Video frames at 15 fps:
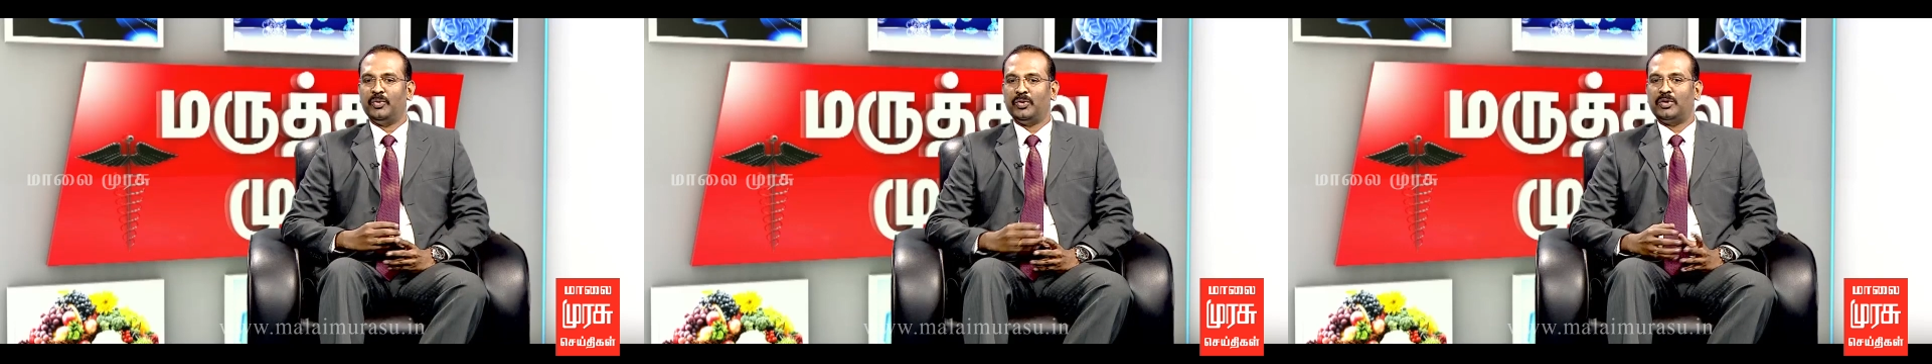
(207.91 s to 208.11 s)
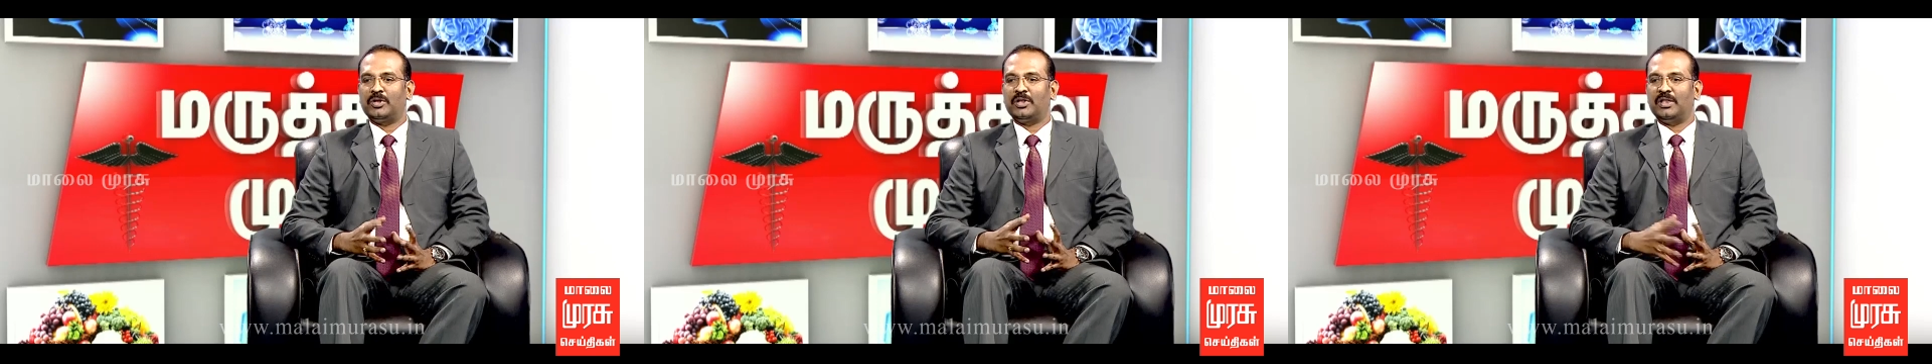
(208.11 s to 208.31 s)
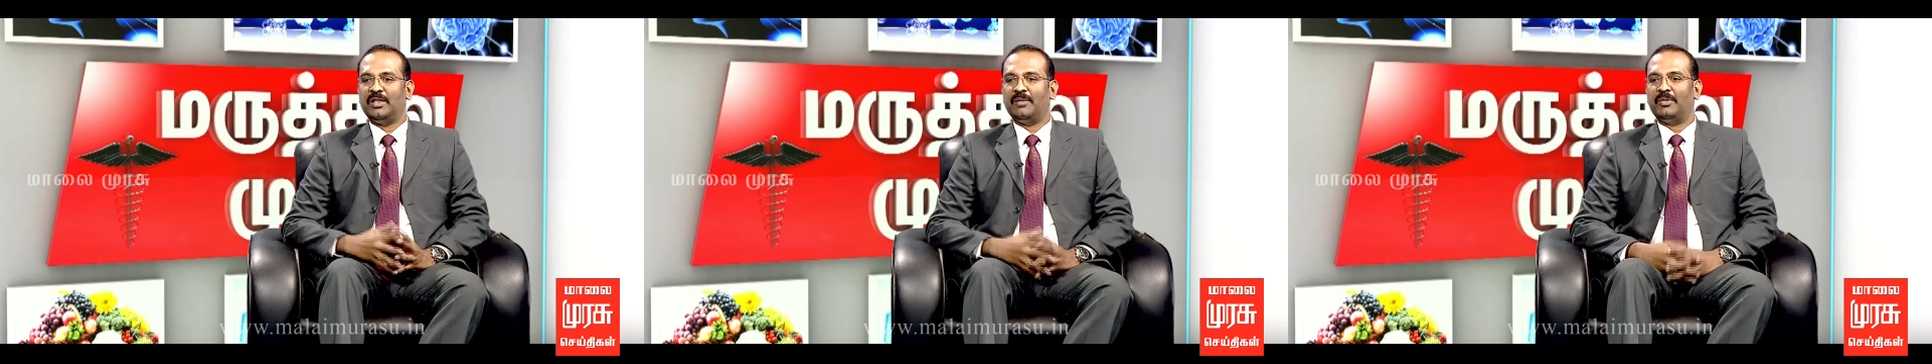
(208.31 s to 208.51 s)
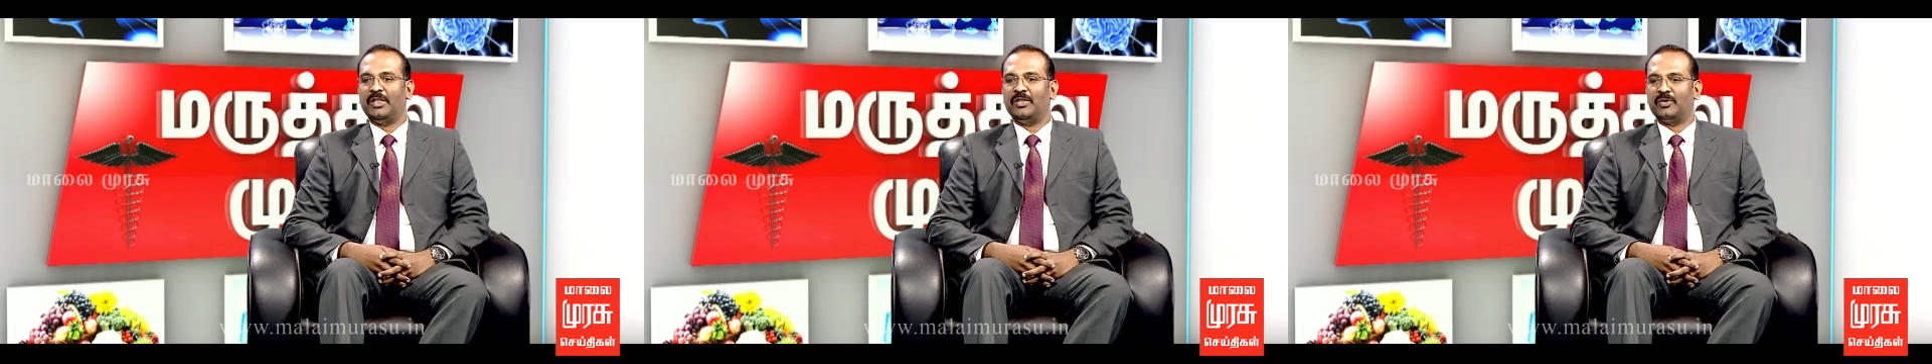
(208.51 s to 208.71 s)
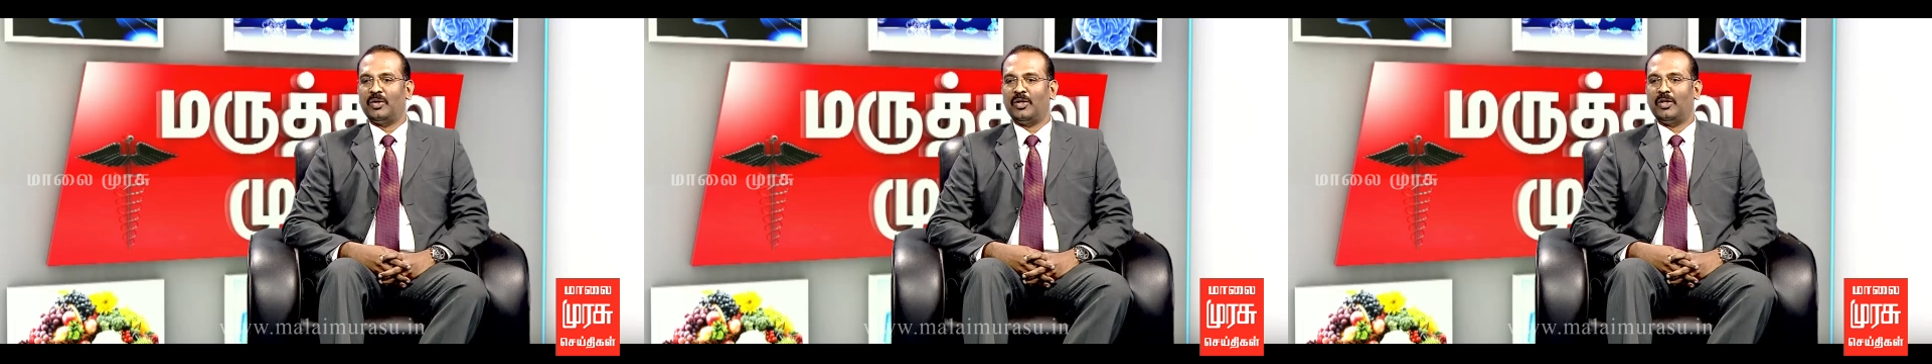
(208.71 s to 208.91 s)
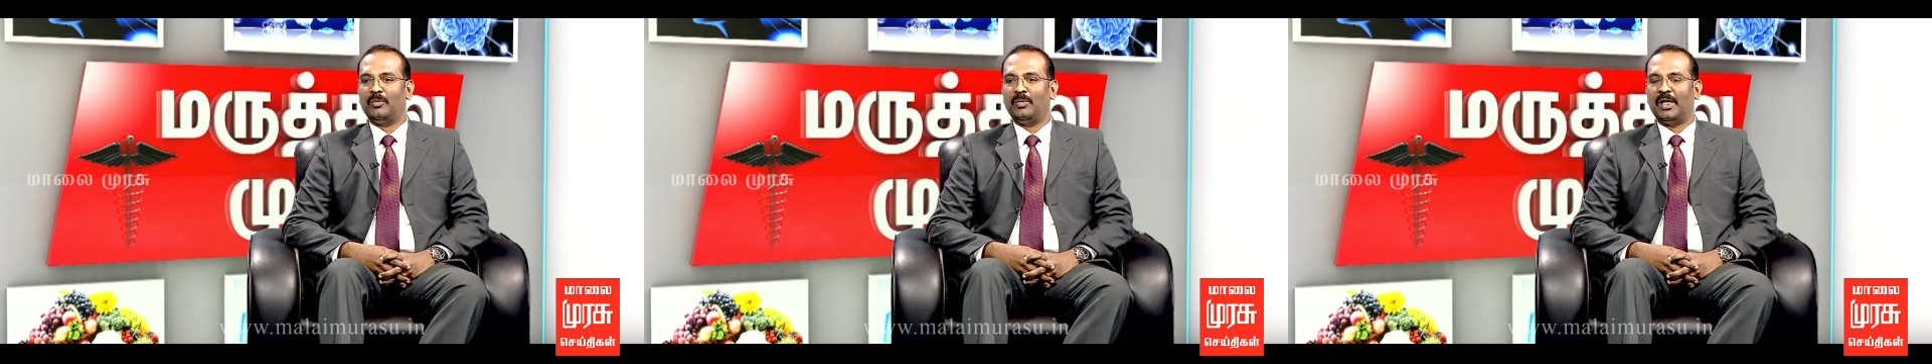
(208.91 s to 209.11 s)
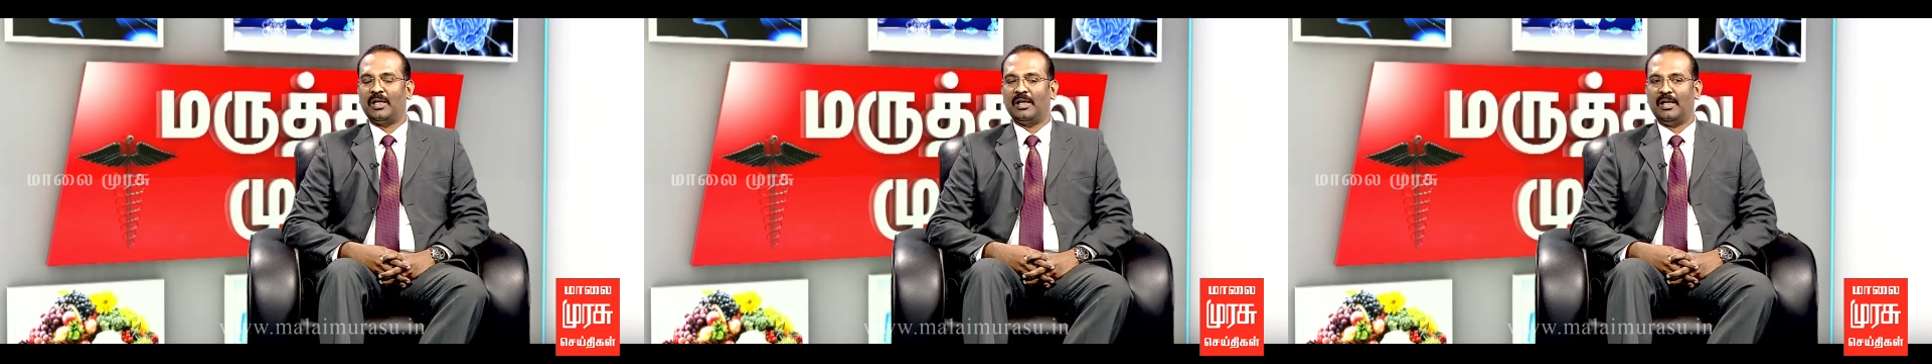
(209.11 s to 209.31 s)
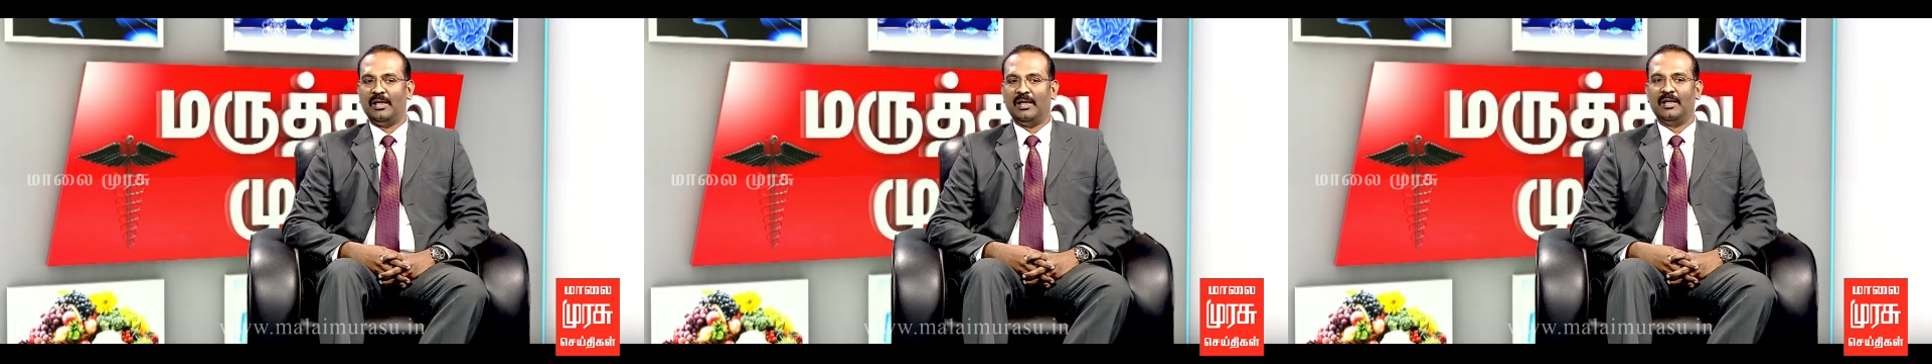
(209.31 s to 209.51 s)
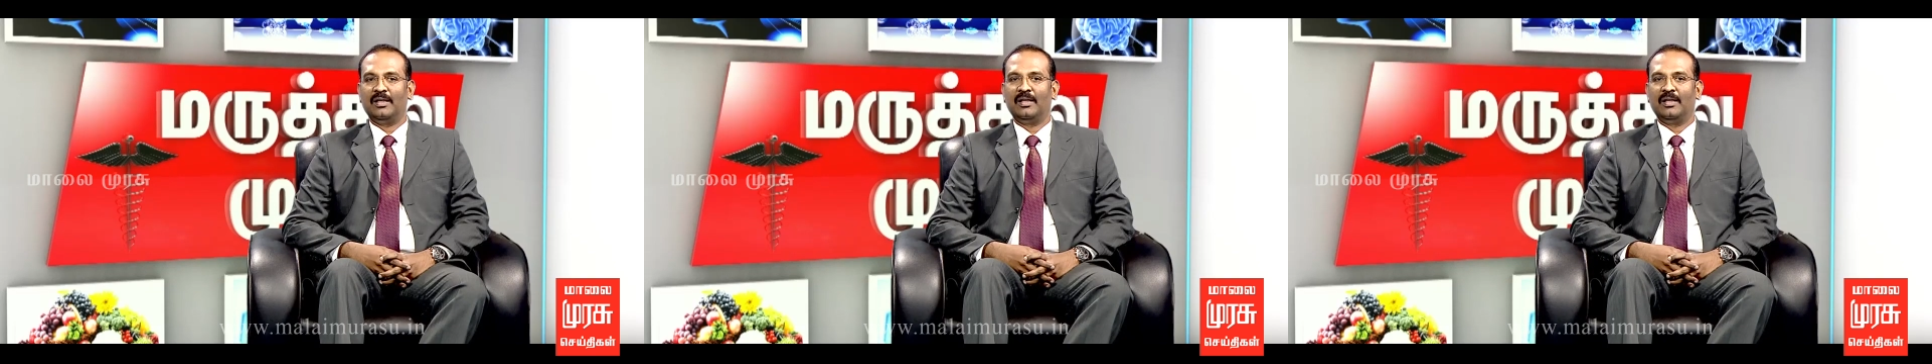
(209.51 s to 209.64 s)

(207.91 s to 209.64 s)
புற்று அப்படின்னு சொல்லணுமானா